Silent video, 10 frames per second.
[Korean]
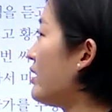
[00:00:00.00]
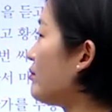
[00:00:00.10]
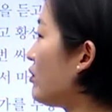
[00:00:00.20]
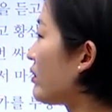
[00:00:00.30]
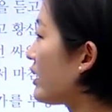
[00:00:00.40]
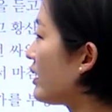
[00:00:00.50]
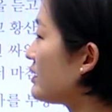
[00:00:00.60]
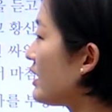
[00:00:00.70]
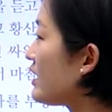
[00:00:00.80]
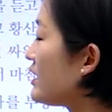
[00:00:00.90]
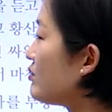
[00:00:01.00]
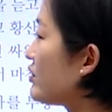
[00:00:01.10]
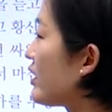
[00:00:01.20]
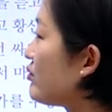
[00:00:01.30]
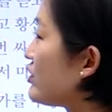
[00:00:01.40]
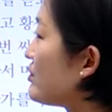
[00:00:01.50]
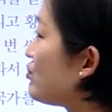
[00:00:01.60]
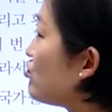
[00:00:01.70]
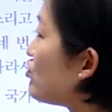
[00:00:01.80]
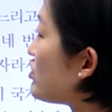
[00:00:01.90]
항복해 살아남은 사람들을
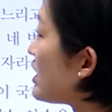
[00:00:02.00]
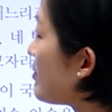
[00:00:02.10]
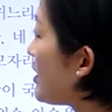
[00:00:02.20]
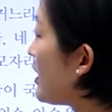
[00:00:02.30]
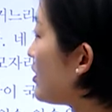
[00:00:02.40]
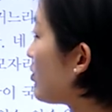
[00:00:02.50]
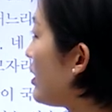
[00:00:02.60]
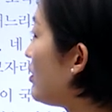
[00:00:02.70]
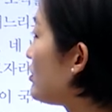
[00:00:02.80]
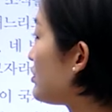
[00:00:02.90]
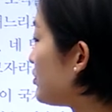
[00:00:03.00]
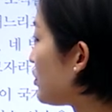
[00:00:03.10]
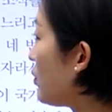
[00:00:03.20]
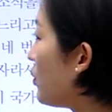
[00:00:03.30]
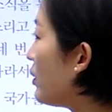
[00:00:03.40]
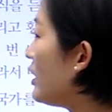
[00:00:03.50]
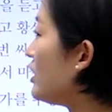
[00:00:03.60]
붙잡아 가려고 하였으므로